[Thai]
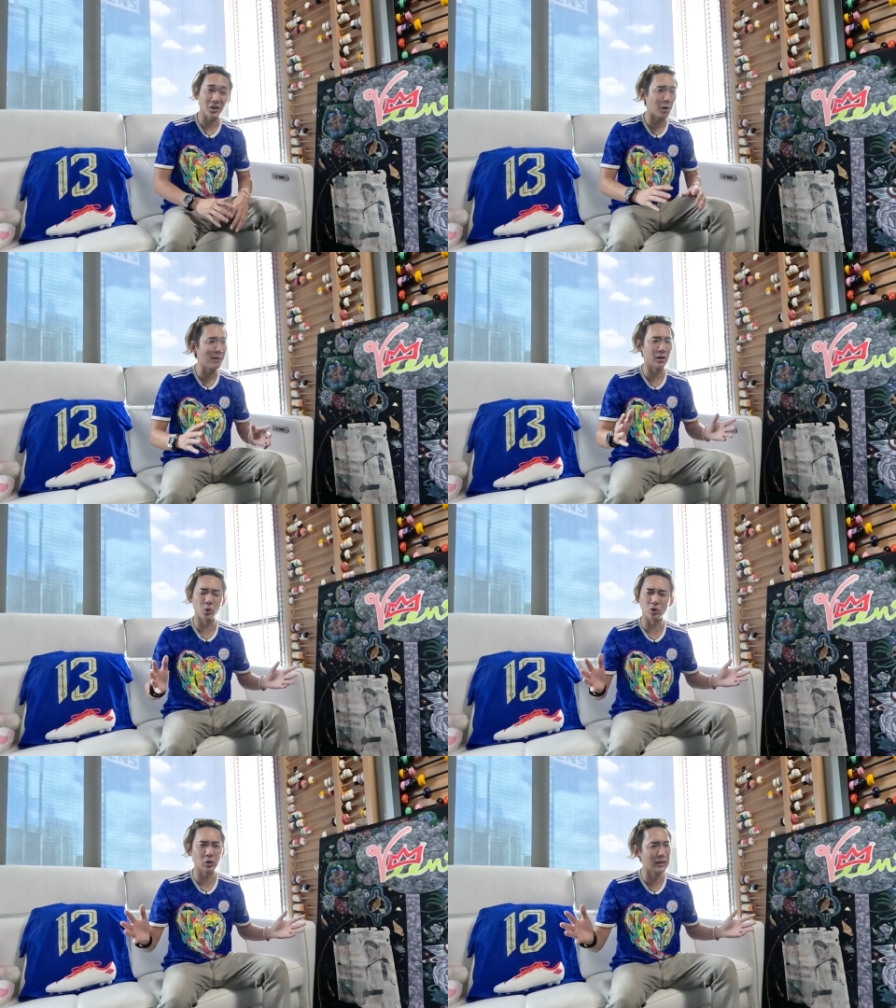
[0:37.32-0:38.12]
เราไม่
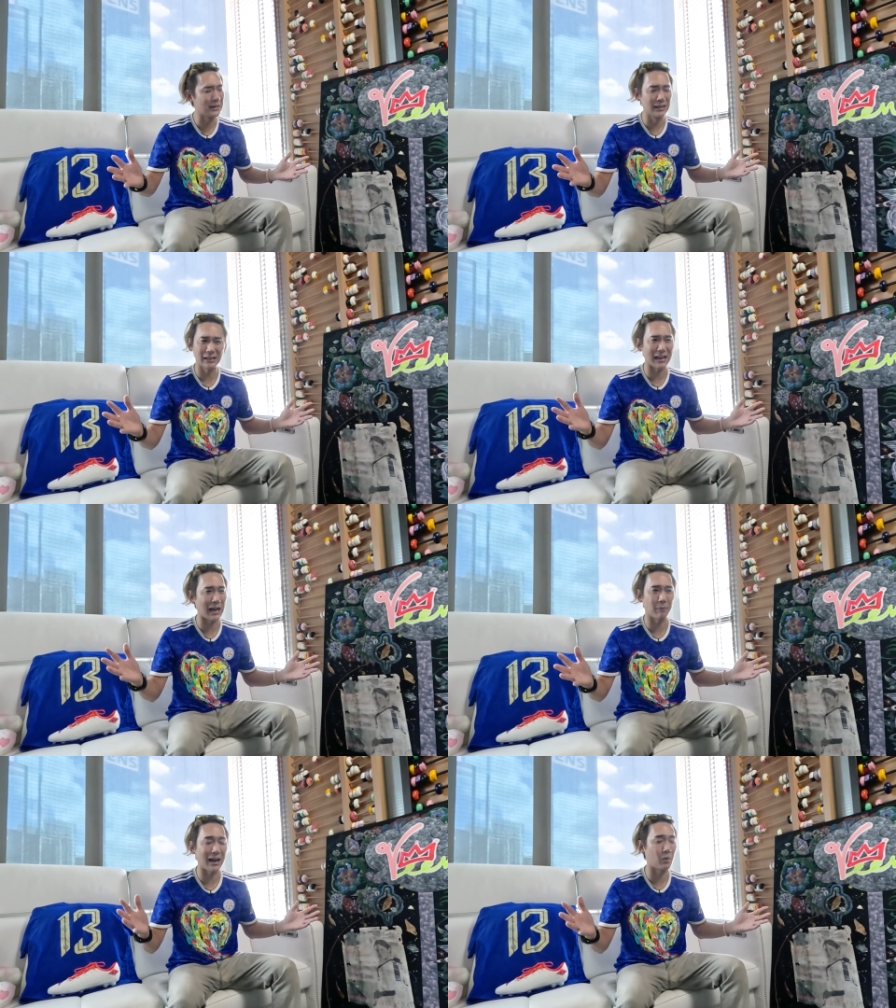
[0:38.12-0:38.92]
รู้ตื้นลึกห
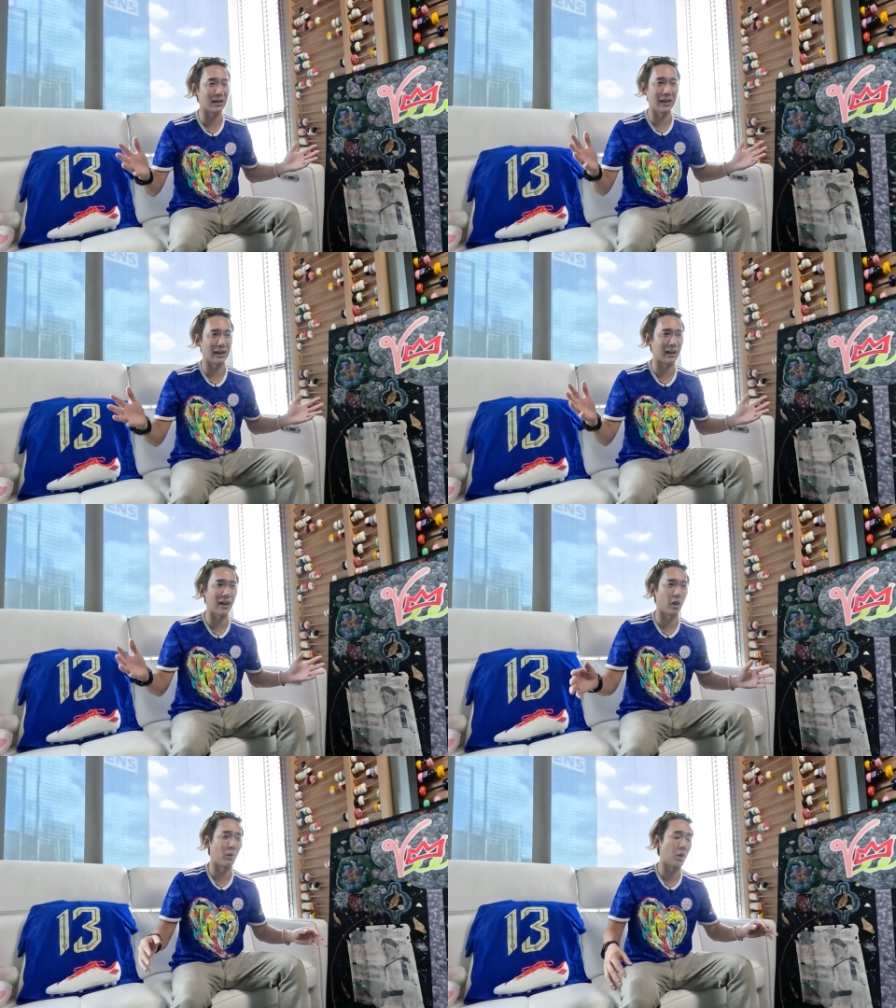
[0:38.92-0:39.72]
นาบางว่าเกิดอะไร
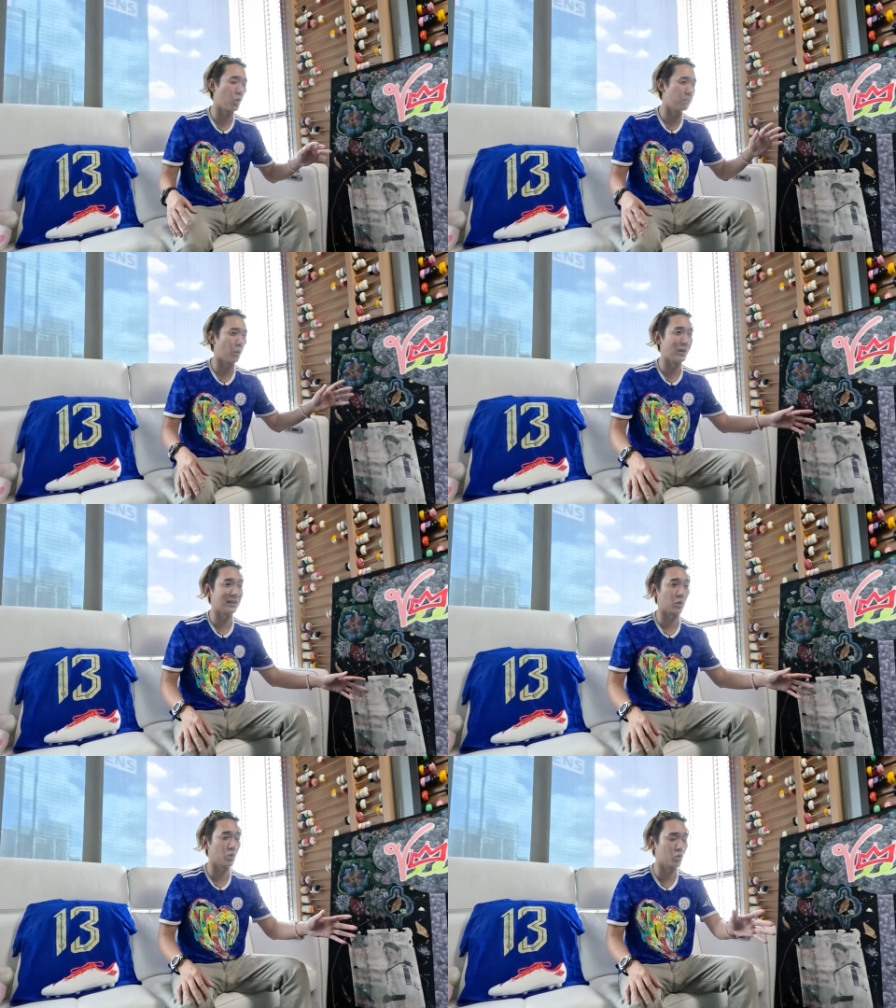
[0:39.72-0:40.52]
ระหว่างคุณประวิน
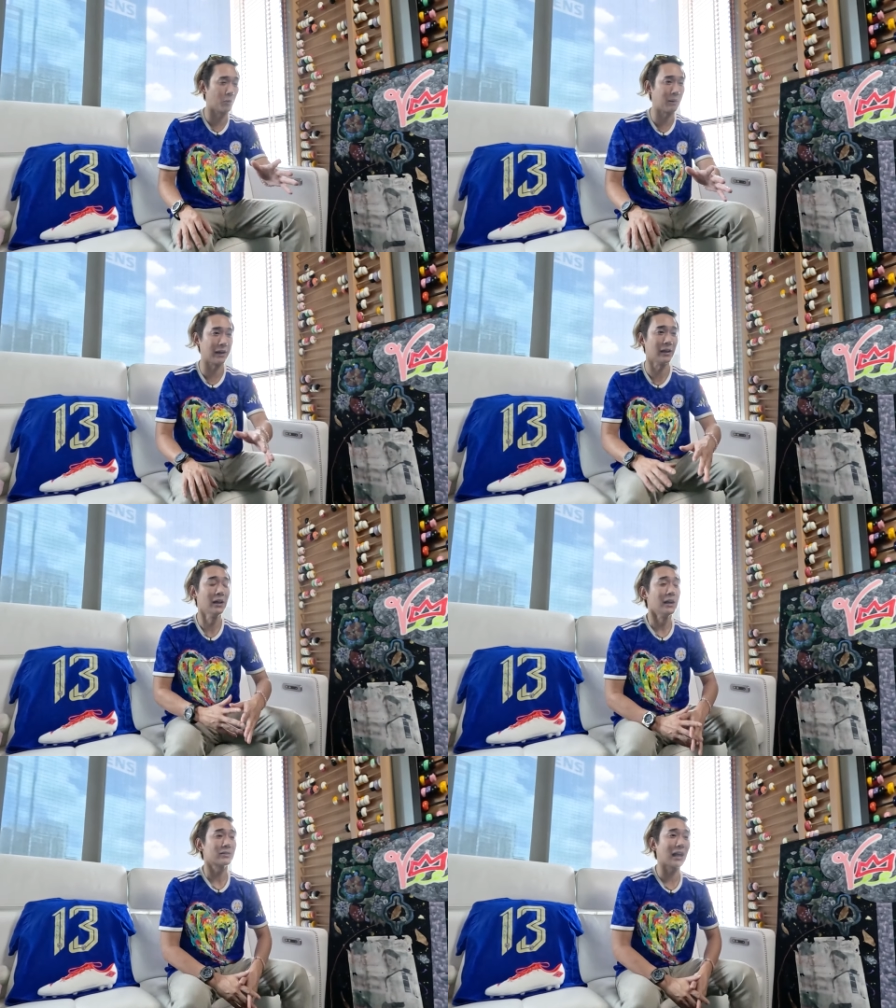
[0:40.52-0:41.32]
กับคุณนวลพันธ์
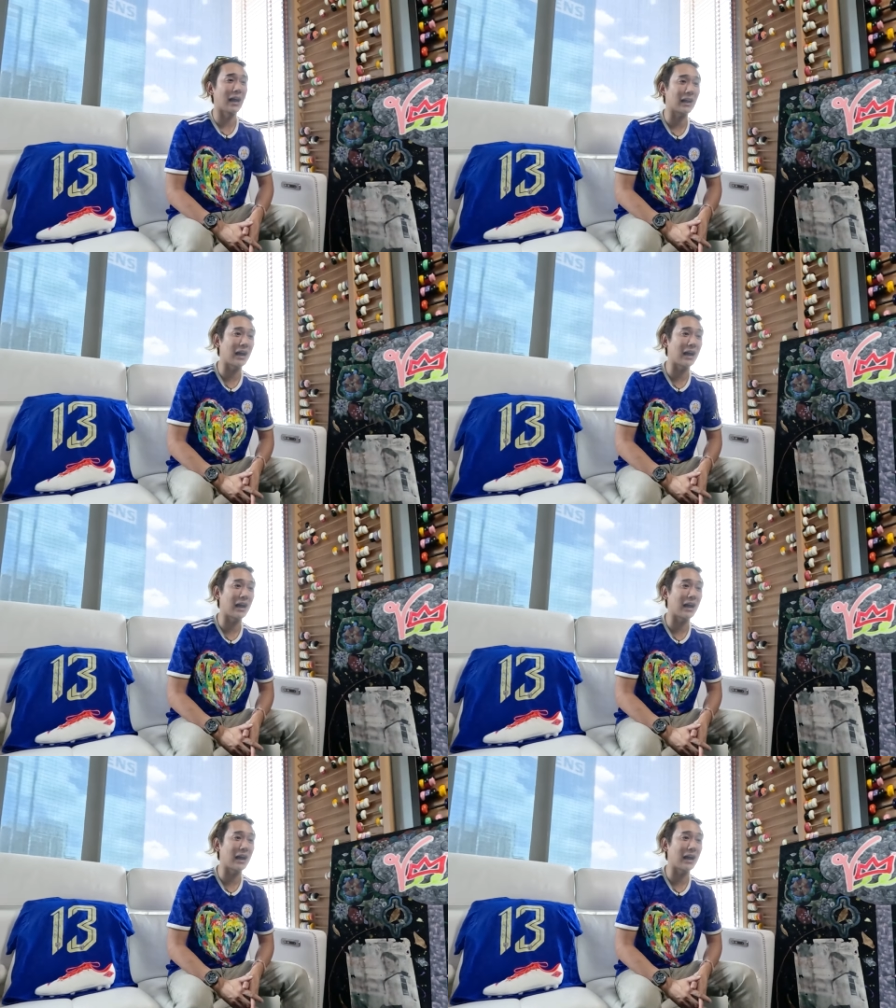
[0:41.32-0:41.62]
แต่